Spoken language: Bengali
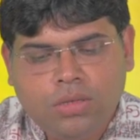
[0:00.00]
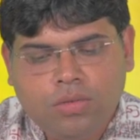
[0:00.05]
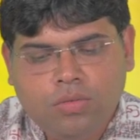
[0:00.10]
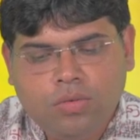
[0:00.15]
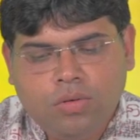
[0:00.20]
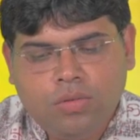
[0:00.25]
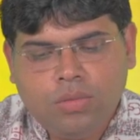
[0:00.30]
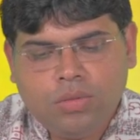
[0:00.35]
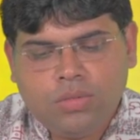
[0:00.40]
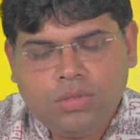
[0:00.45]

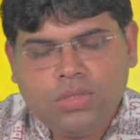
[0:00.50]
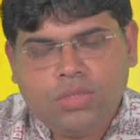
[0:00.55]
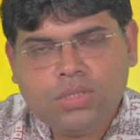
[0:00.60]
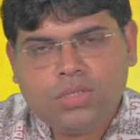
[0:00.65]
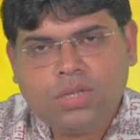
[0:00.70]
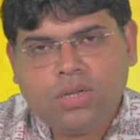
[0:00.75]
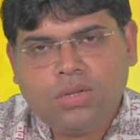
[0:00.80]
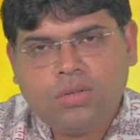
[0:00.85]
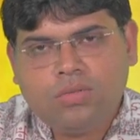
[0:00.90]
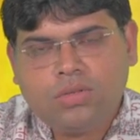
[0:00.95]
দূরবর্তী
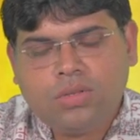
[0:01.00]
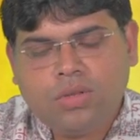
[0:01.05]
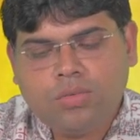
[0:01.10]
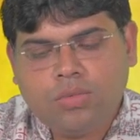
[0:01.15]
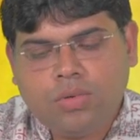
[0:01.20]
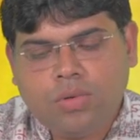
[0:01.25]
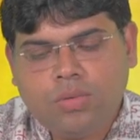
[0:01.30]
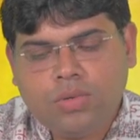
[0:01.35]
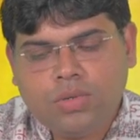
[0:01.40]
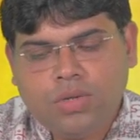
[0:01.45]
স্থানে কোথাও
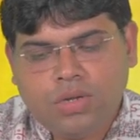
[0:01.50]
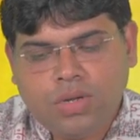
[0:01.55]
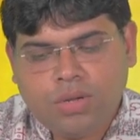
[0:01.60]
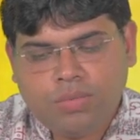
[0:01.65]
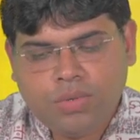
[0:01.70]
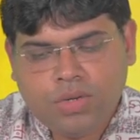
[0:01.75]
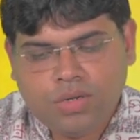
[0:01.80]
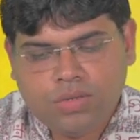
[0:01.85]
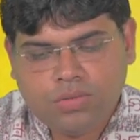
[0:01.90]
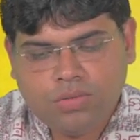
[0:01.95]
ভ্রমণের
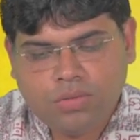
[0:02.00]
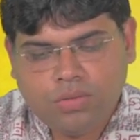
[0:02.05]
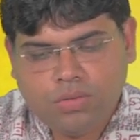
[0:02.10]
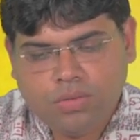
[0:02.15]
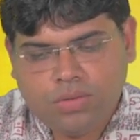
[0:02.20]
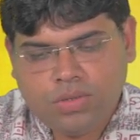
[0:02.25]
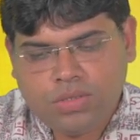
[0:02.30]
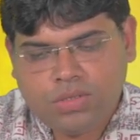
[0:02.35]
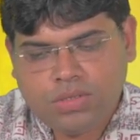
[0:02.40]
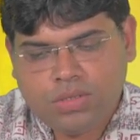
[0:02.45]
আপনার যোগ
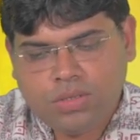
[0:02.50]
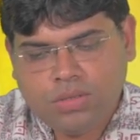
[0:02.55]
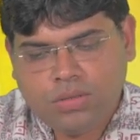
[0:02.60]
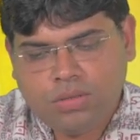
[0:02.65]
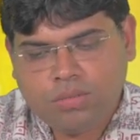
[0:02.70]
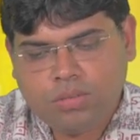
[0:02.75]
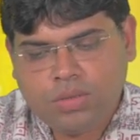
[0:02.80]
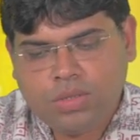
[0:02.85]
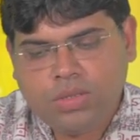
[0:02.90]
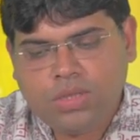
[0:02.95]
রয়েছে
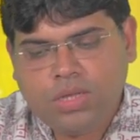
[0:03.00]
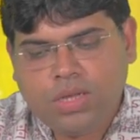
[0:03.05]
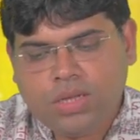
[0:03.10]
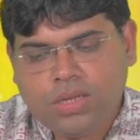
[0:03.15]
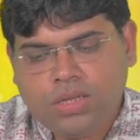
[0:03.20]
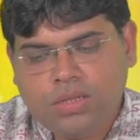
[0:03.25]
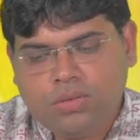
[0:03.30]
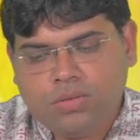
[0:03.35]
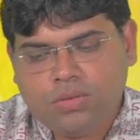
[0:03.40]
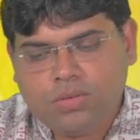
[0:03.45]
বিদ্যা
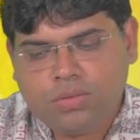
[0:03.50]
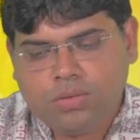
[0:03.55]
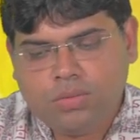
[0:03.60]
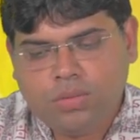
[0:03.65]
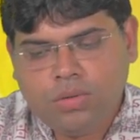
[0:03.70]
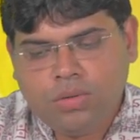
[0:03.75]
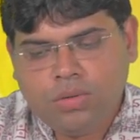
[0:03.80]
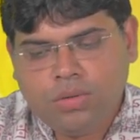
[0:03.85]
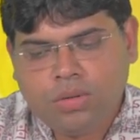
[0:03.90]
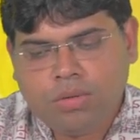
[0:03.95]
কিন্তু শুভ
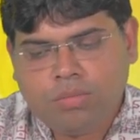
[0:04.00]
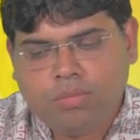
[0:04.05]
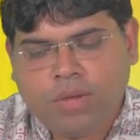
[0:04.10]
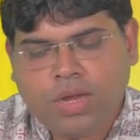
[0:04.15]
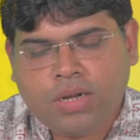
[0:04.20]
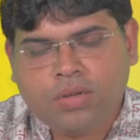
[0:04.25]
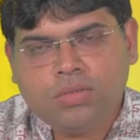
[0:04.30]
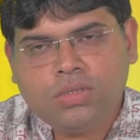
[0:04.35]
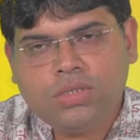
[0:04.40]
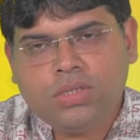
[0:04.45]

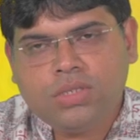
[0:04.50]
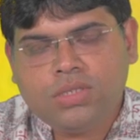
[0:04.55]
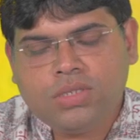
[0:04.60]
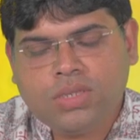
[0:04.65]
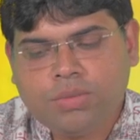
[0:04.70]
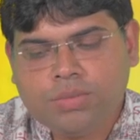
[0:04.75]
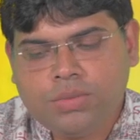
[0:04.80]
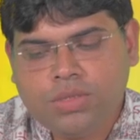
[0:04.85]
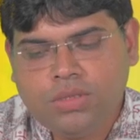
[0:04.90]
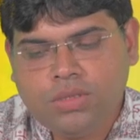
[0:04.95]
মানসিক
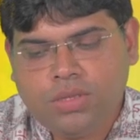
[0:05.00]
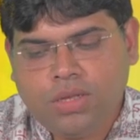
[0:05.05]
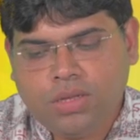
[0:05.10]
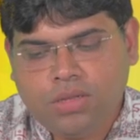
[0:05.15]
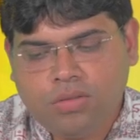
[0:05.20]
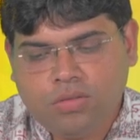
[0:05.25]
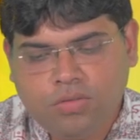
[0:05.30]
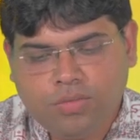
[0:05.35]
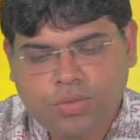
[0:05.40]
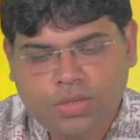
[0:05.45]
চাপচিন্তা
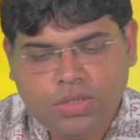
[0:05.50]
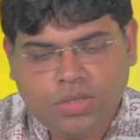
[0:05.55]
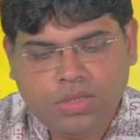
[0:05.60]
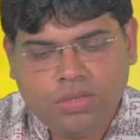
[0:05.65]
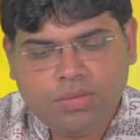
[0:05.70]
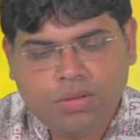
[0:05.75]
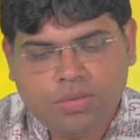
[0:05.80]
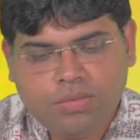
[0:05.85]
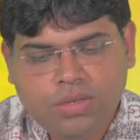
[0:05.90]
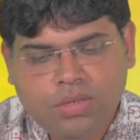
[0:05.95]
কিন্তু
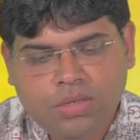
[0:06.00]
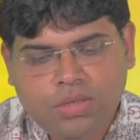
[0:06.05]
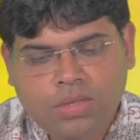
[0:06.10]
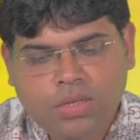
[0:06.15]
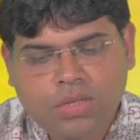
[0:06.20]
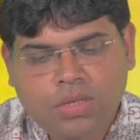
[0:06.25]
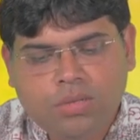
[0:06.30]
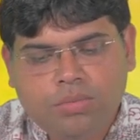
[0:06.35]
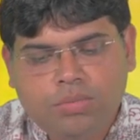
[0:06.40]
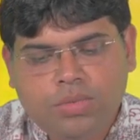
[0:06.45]
বৃদ্ধি পাবে
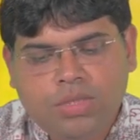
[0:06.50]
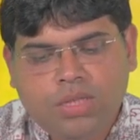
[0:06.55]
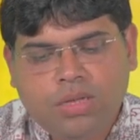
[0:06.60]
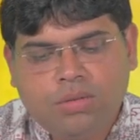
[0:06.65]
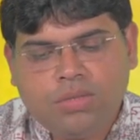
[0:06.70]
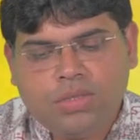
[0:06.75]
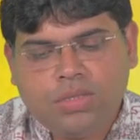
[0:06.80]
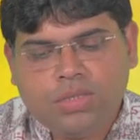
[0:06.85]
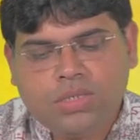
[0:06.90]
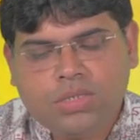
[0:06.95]

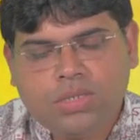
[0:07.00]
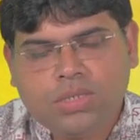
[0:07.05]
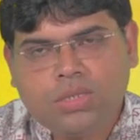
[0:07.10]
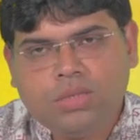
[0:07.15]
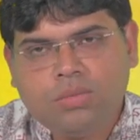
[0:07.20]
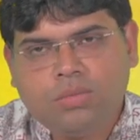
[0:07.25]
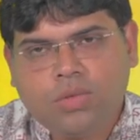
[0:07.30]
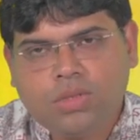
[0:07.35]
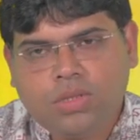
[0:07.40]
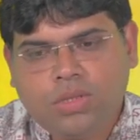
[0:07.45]
পিতামাতার
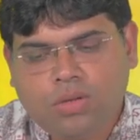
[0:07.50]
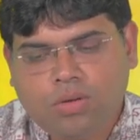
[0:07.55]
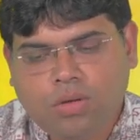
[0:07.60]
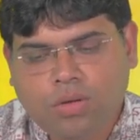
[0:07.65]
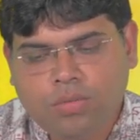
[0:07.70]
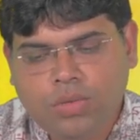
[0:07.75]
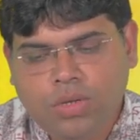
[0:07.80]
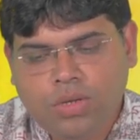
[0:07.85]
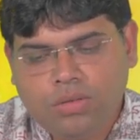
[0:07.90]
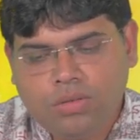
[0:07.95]
সাথে মতের
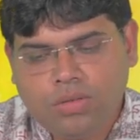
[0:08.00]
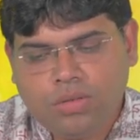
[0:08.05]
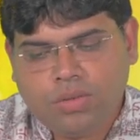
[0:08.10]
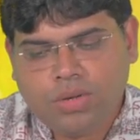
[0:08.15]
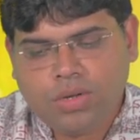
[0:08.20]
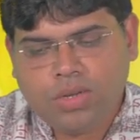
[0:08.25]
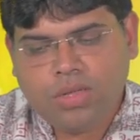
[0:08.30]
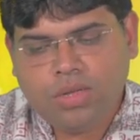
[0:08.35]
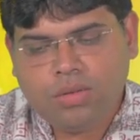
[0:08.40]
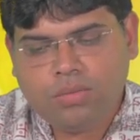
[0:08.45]
অমিল হতে
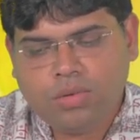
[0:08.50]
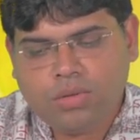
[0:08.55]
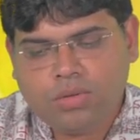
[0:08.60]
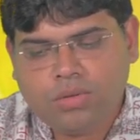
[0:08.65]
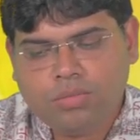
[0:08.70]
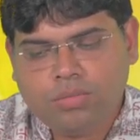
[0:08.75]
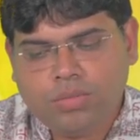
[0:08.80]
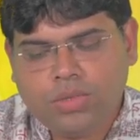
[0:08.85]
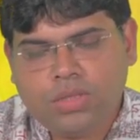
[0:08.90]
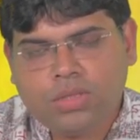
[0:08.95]
পারে এবং
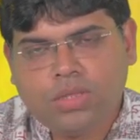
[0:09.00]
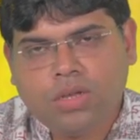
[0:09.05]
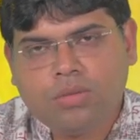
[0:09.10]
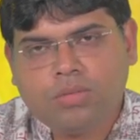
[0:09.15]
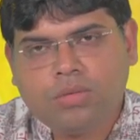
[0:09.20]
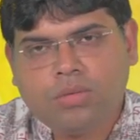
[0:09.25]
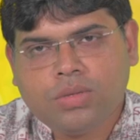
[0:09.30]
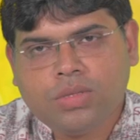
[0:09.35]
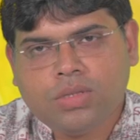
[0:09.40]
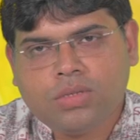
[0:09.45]
মিথ্যা
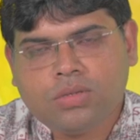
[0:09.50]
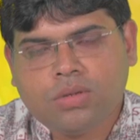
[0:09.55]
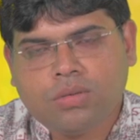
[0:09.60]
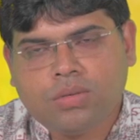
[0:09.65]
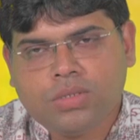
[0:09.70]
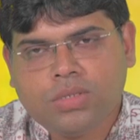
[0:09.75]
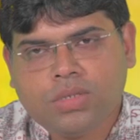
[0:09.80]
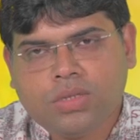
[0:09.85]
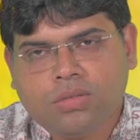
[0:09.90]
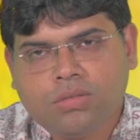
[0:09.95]
অপবাদের
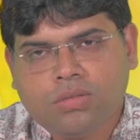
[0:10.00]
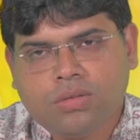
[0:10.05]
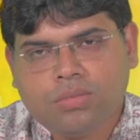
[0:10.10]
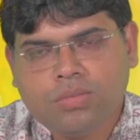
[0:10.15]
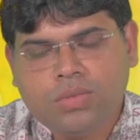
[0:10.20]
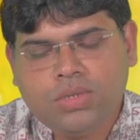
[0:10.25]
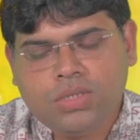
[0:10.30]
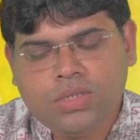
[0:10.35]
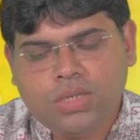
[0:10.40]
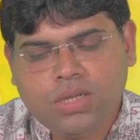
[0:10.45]
সমাজে কিন্তু
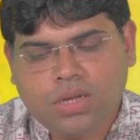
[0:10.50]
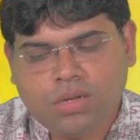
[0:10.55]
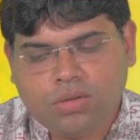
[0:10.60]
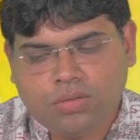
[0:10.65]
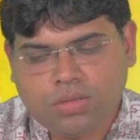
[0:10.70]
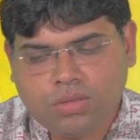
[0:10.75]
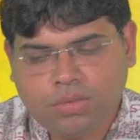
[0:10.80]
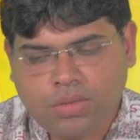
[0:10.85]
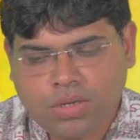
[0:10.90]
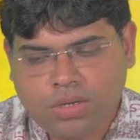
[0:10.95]
আপনি শিকার
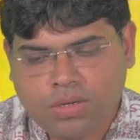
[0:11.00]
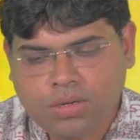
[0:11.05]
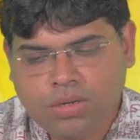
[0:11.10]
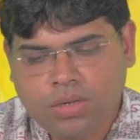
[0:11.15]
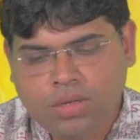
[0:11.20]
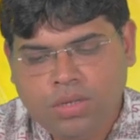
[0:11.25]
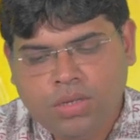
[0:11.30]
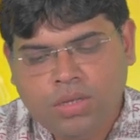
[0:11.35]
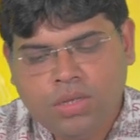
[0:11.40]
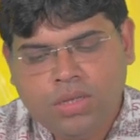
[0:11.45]
হতে পারেন
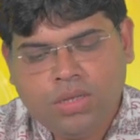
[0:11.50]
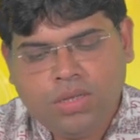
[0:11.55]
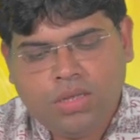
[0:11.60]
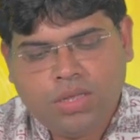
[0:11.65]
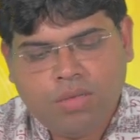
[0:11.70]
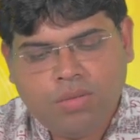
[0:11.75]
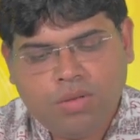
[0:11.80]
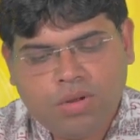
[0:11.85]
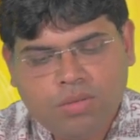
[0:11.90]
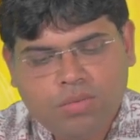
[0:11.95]

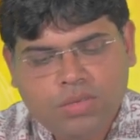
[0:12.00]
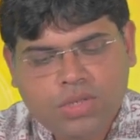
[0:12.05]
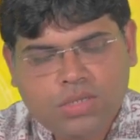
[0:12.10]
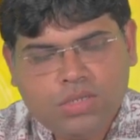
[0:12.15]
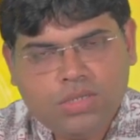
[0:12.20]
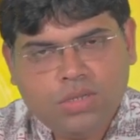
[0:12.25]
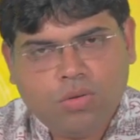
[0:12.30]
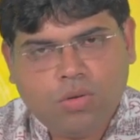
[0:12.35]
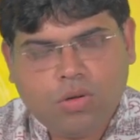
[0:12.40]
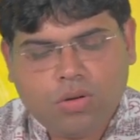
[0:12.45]
এবার আমি
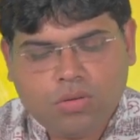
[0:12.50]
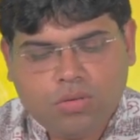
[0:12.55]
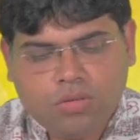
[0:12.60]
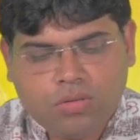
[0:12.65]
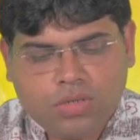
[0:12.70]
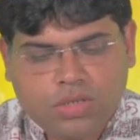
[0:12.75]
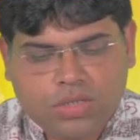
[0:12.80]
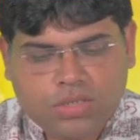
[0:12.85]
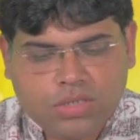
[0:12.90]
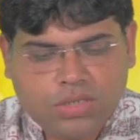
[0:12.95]
আসছি
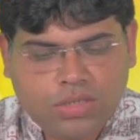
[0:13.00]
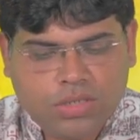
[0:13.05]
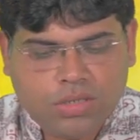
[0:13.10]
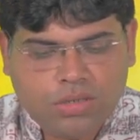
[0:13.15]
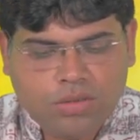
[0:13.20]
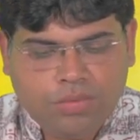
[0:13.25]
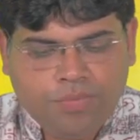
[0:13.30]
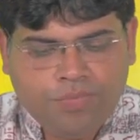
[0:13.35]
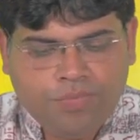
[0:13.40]
কর্কট রাশিতে